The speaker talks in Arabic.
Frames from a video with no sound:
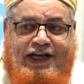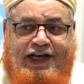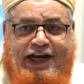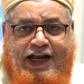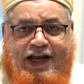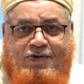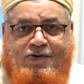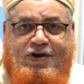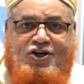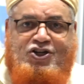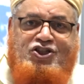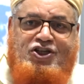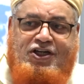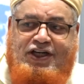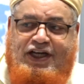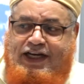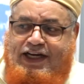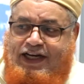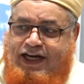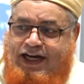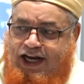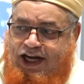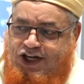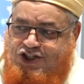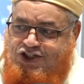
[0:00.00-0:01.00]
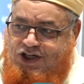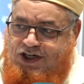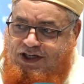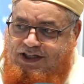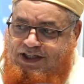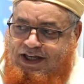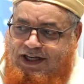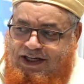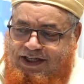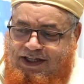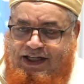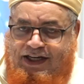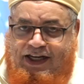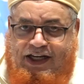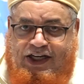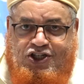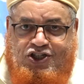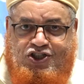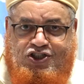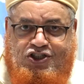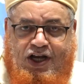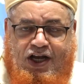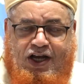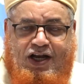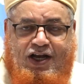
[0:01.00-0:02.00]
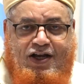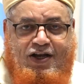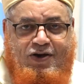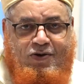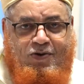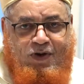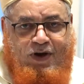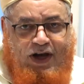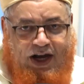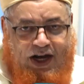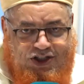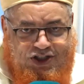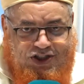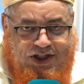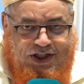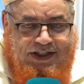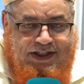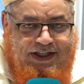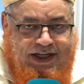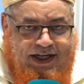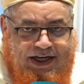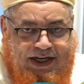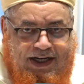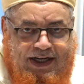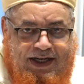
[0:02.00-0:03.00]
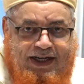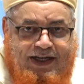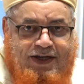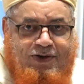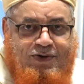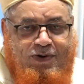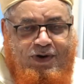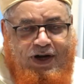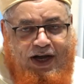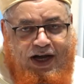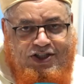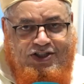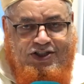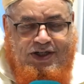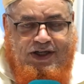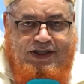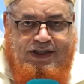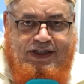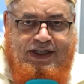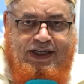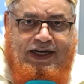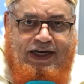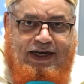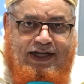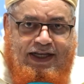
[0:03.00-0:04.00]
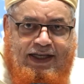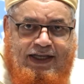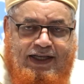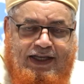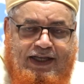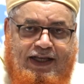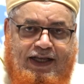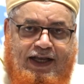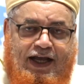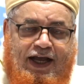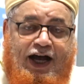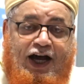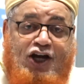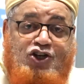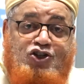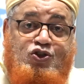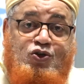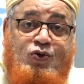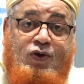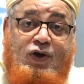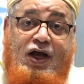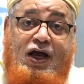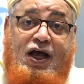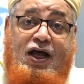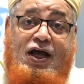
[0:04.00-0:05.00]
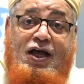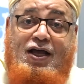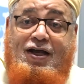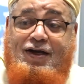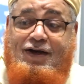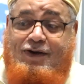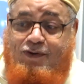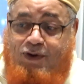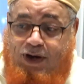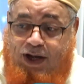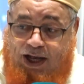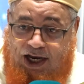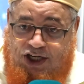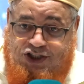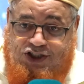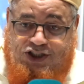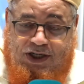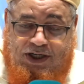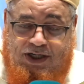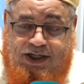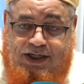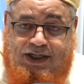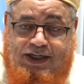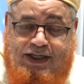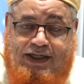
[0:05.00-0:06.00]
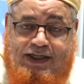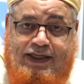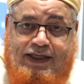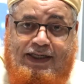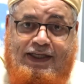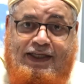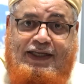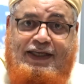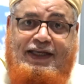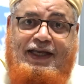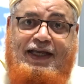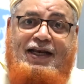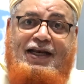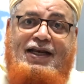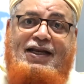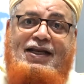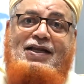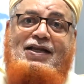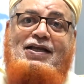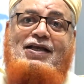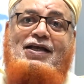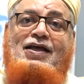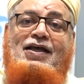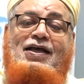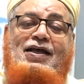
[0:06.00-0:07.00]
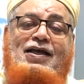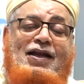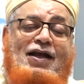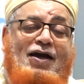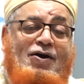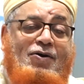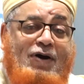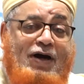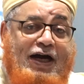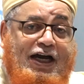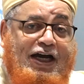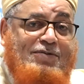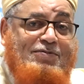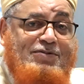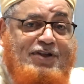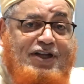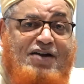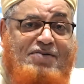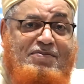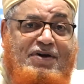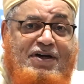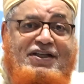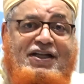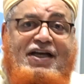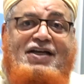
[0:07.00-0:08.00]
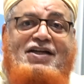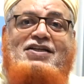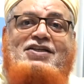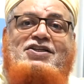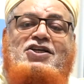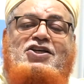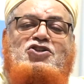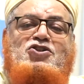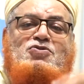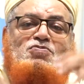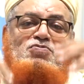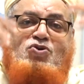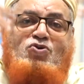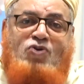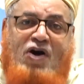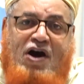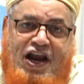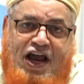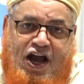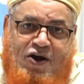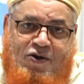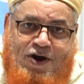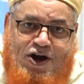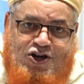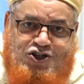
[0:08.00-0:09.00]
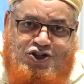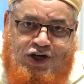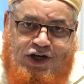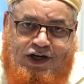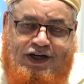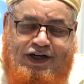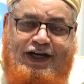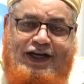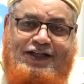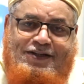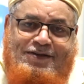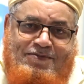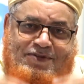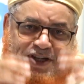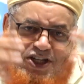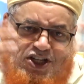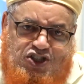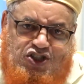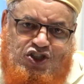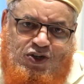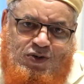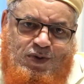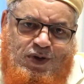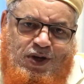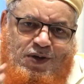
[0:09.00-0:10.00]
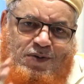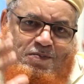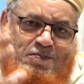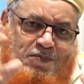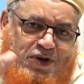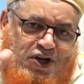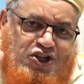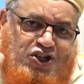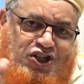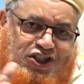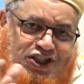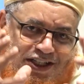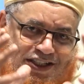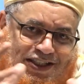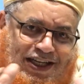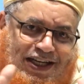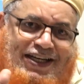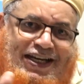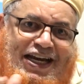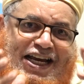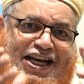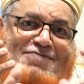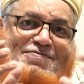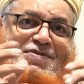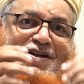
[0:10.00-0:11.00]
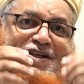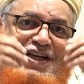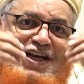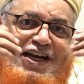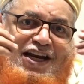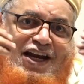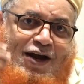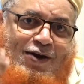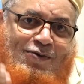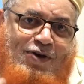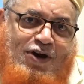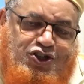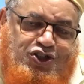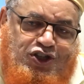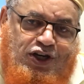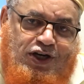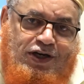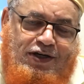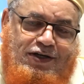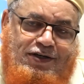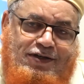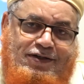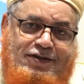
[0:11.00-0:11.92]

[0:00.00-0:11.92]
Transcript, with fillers: العواشر يعني العشر ديال ذي دي الحجة والعشر ديال والعشر ديال عاشوراء والعشر ديال الاواخر من رمضان تيسميوها العواشر هذا منين جا منين جات حتى الكلمه ديال العواشر